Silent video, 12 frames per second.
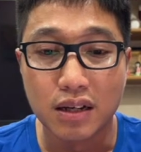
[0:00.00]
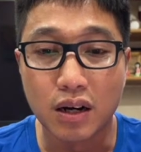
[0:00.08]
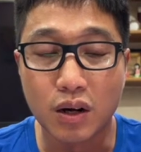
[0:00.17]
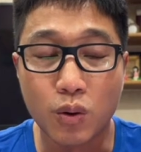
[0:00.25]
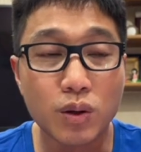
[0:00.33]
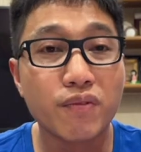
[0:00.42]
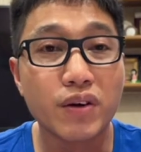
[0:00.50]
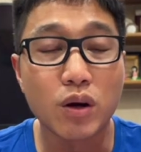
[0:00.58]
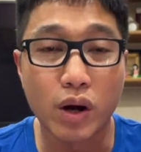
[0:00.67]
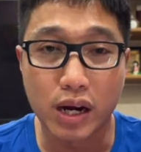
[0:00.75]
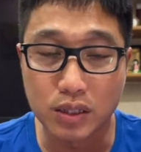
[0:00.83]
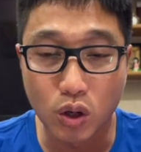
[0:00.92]
Huấn luyện
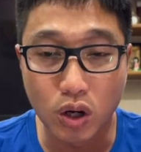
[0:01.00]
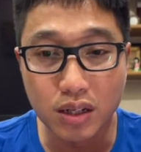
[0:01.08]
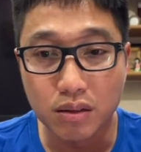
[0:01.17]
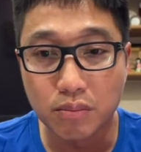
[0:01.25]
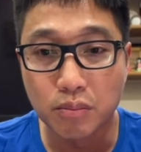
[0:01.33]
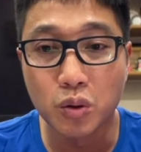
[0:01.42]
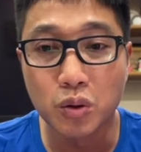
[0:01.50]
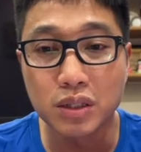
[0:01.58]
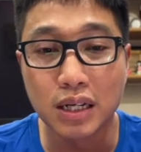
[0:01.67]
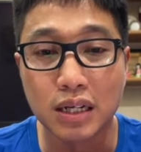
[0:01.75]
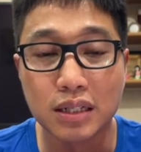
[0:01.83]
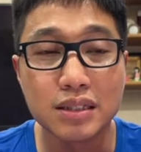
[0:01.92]
viên Hoàng Anh Tuấn
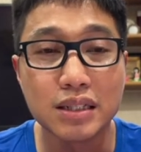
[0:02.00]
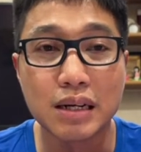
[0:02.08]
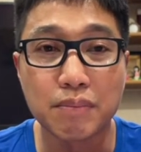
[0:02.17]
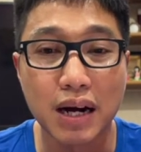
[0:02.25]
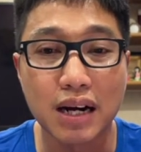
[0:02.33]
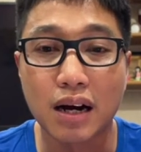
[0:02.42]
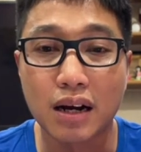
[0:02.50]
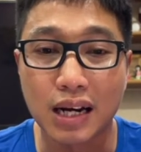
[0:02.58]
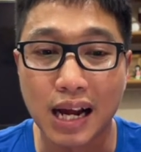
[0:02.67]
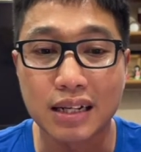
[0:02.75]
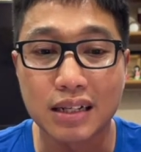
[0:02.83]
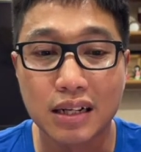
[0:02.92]
muốn giữ Đình Bắc ở
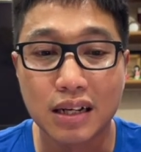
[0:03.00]
lại